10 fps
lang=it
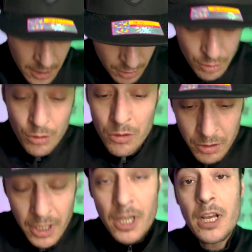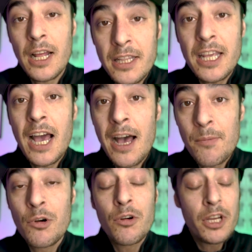noi
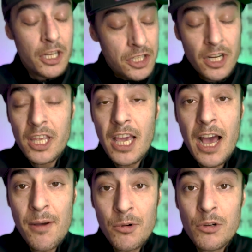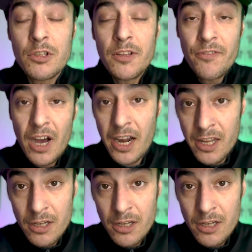andiamo e cerchiamo di fare